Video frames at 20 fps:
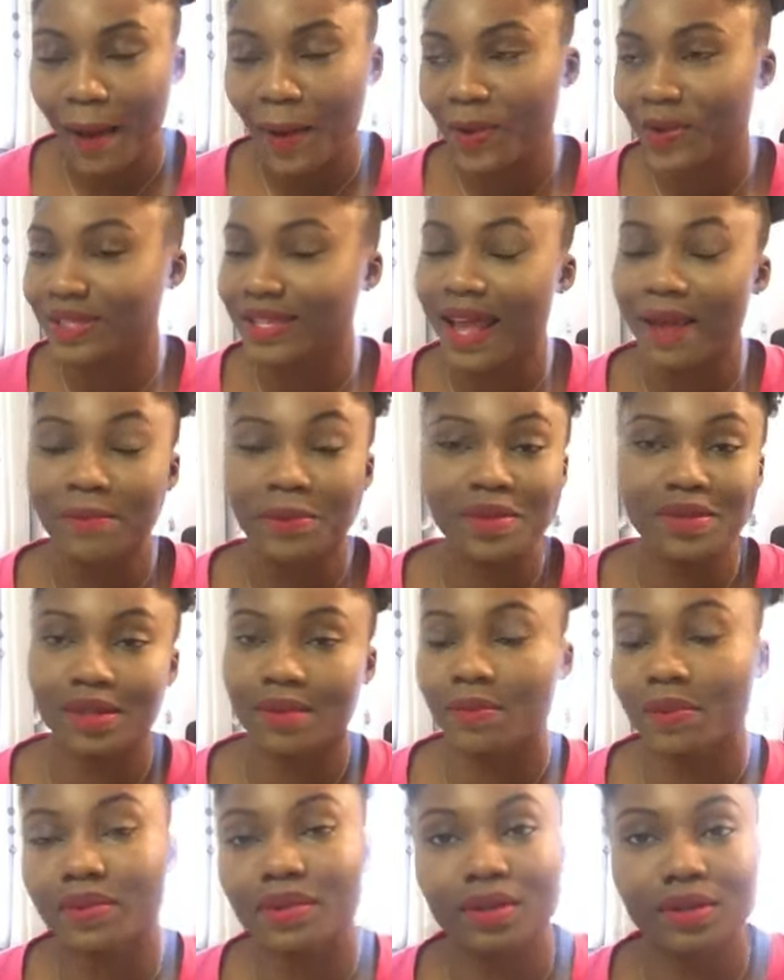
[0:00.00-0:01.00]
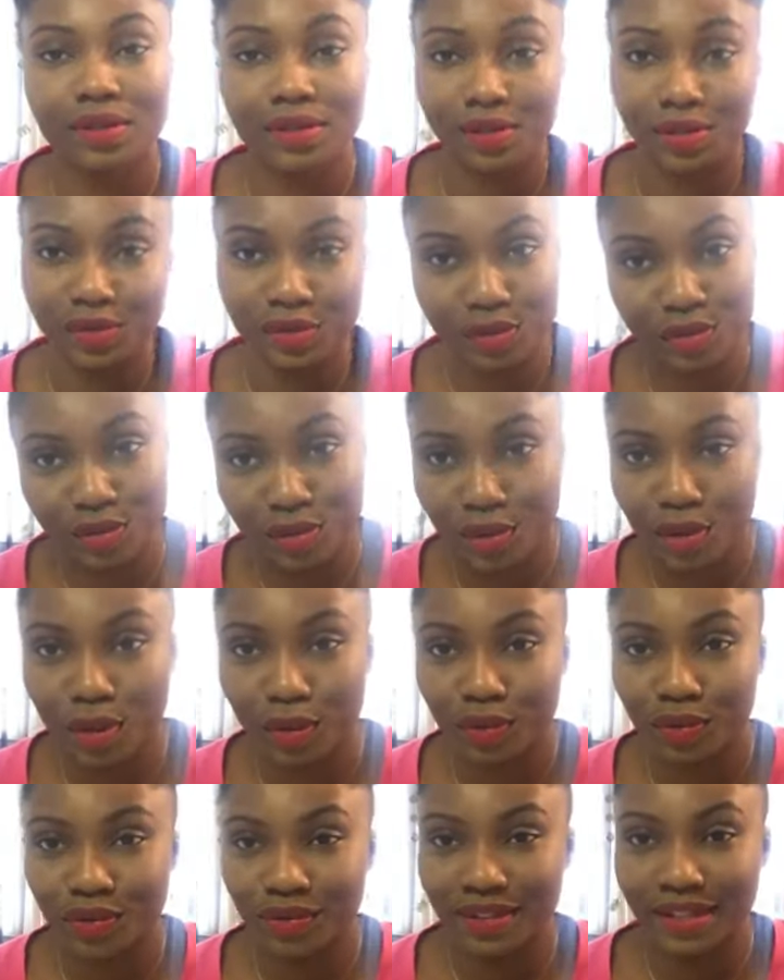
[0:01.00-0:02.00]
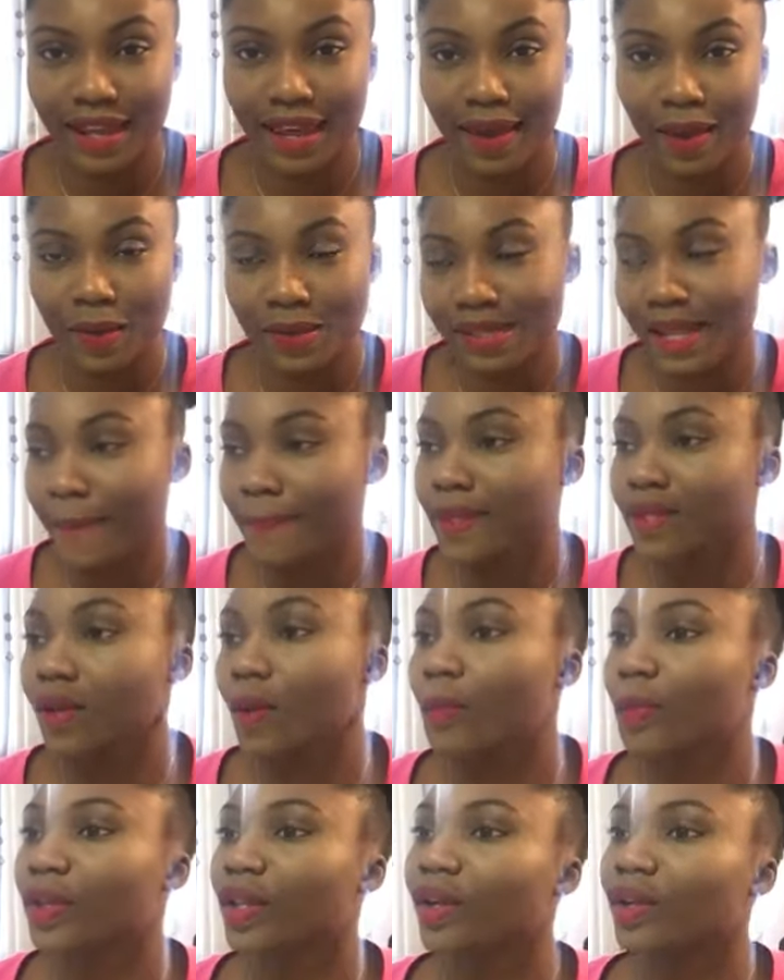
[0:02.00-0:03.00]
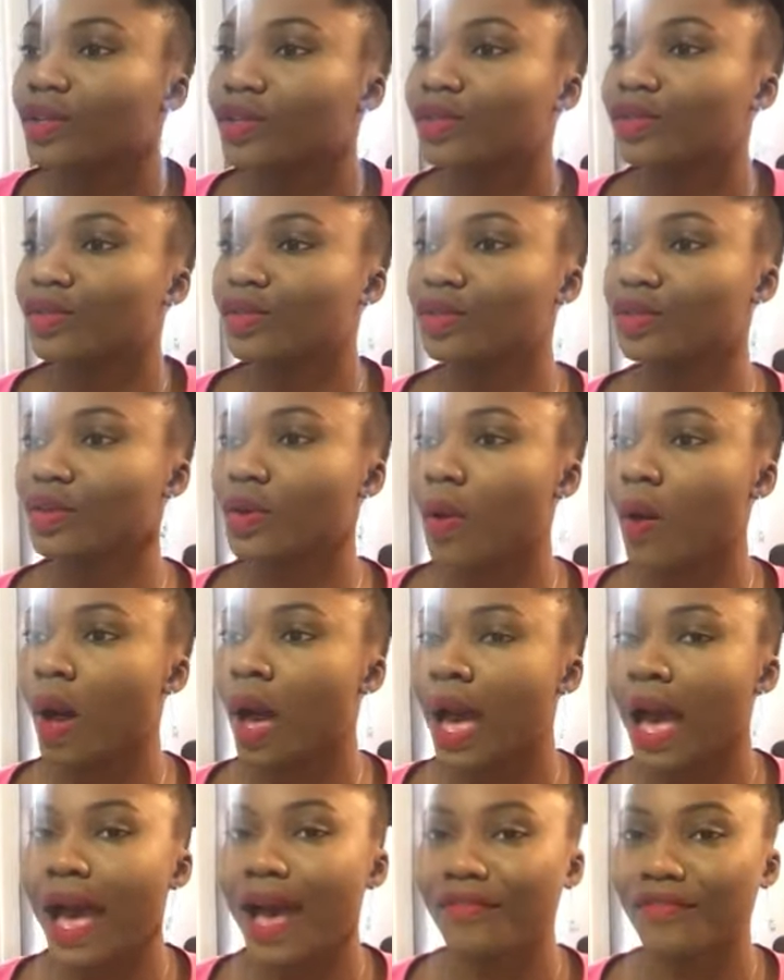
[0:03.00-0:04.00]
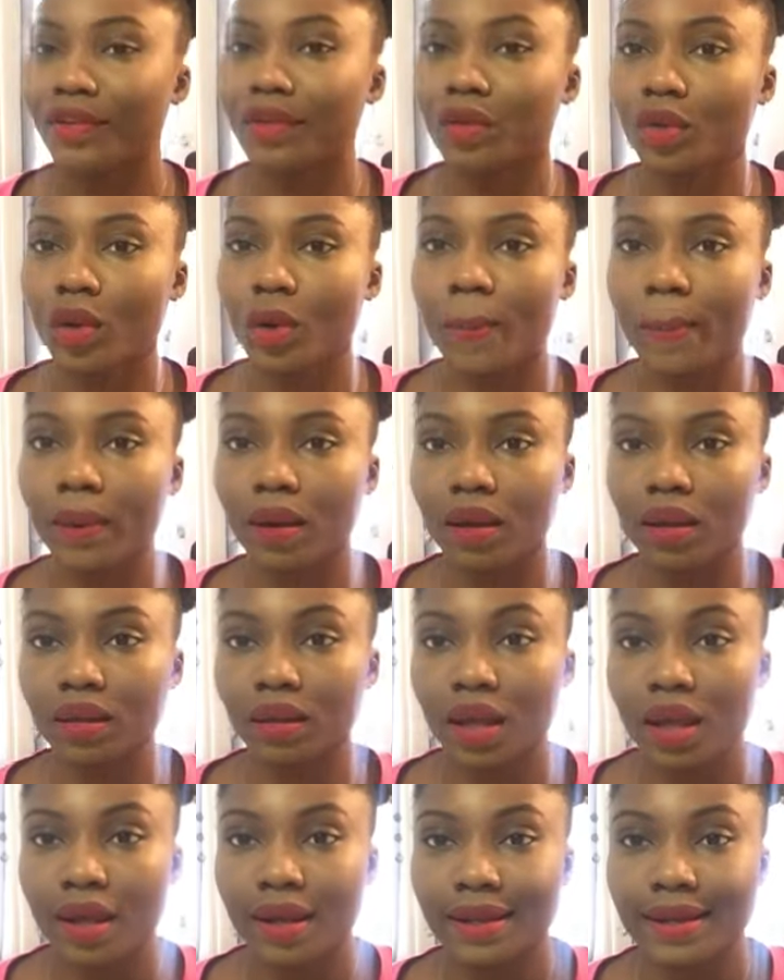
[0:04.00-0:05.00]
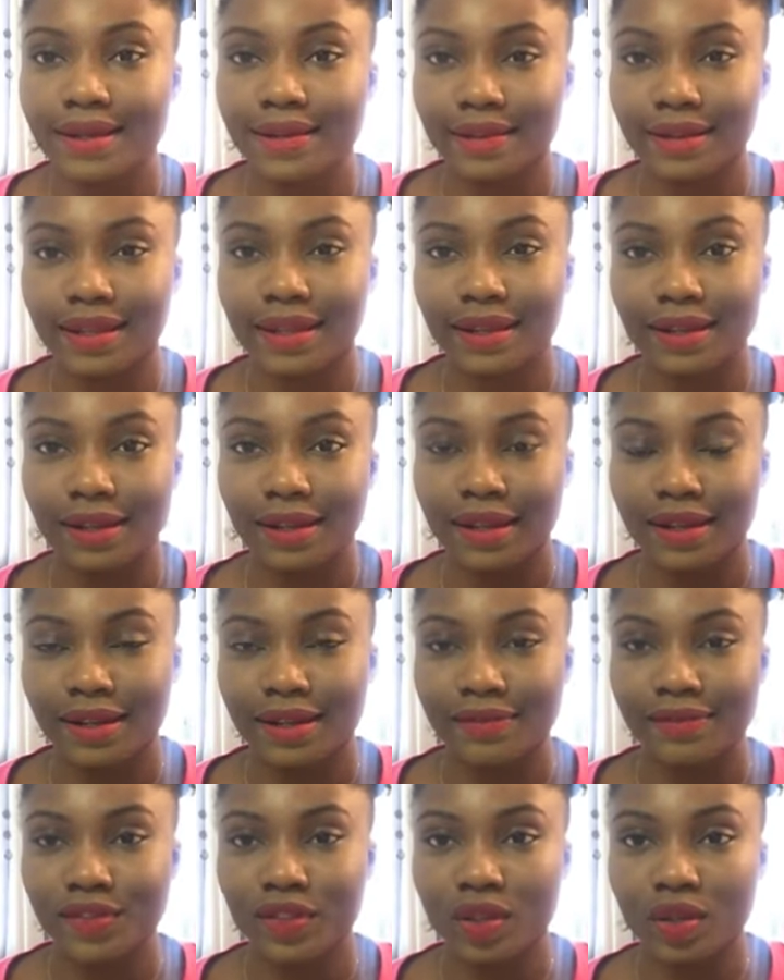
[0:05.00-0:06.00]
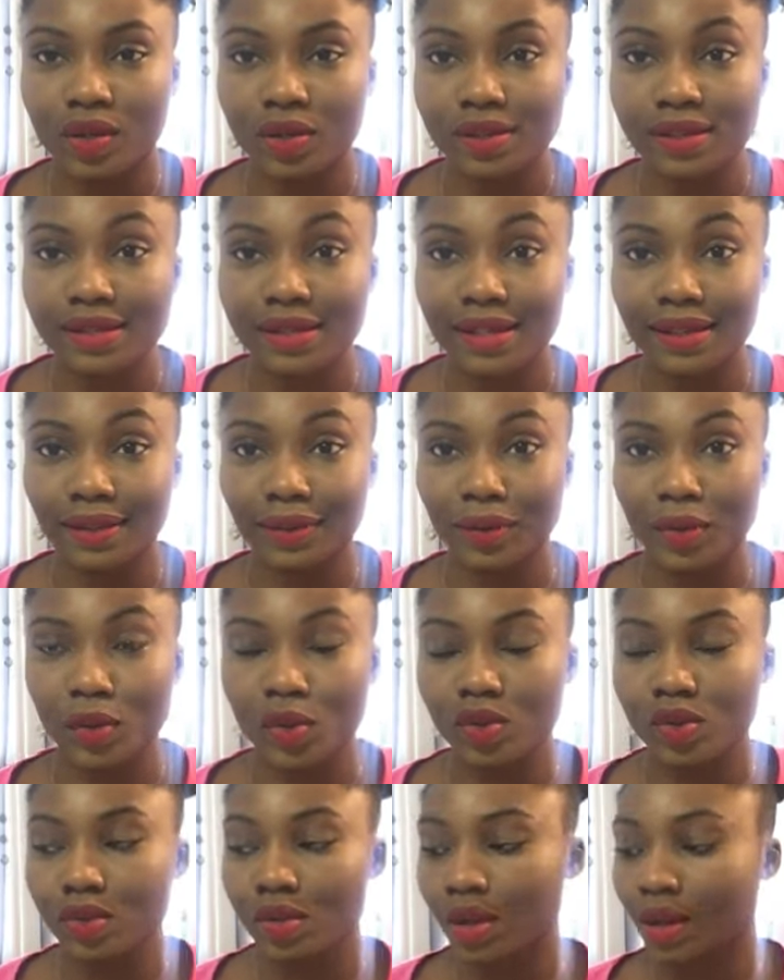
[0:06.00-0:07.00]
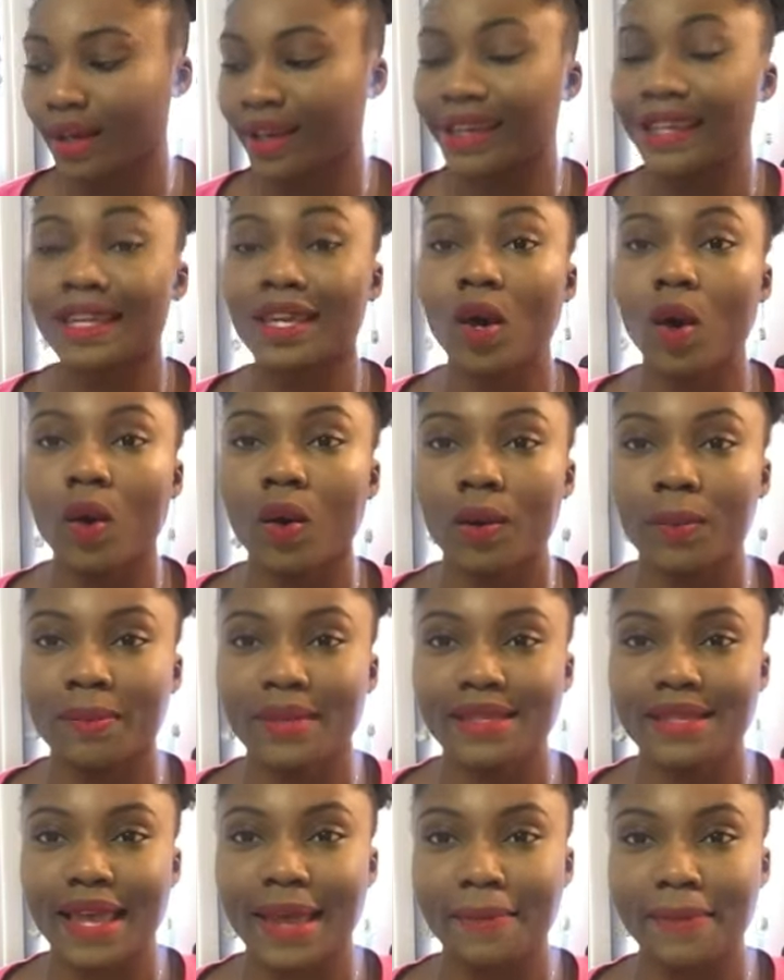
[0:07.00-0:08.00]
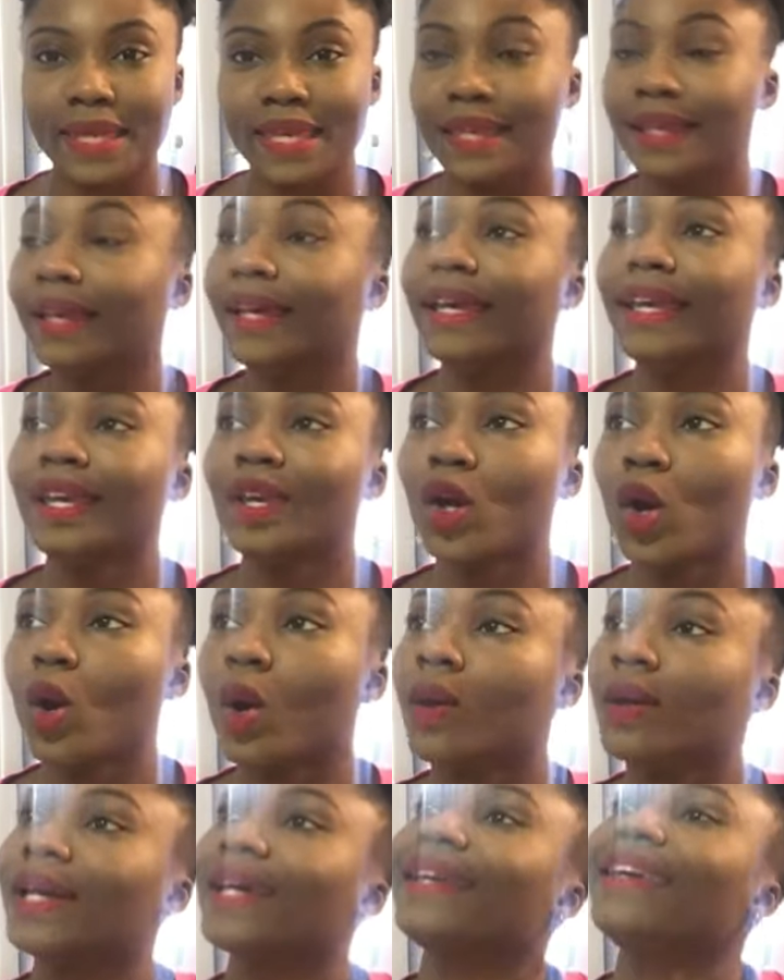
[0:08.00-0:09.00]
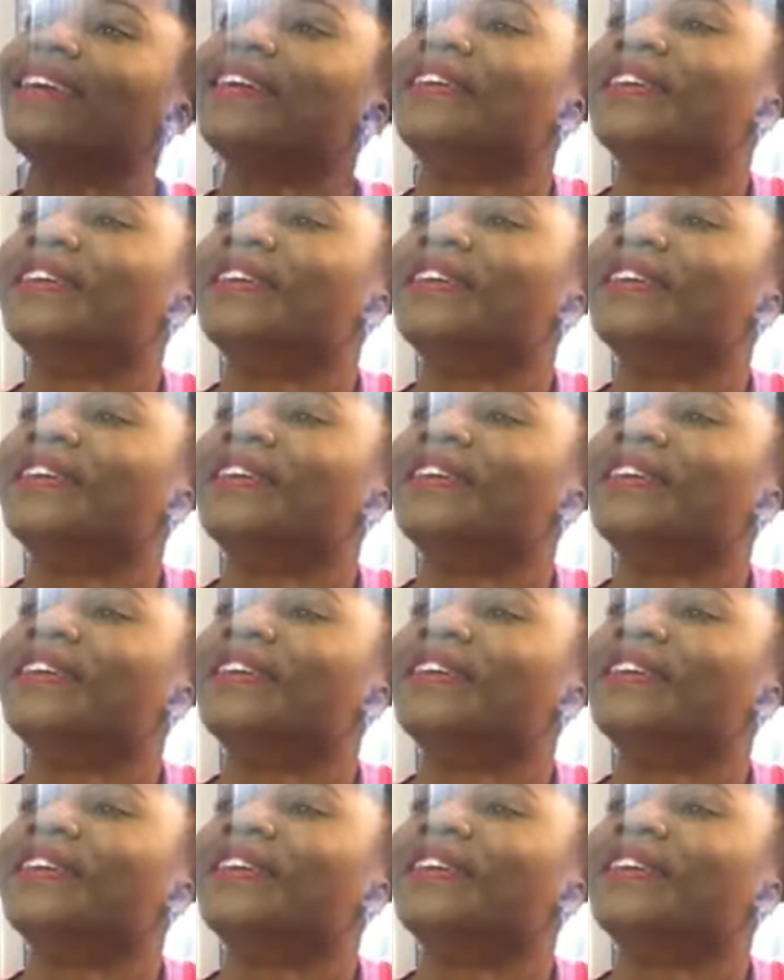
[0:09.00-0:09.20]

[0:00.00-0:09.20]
On s'amuse un peu dans le studio today. On s'amuse un peu dans le studio avant de reprendre les, les vidéos sérieuses. Rions, mes amis, rions, rions.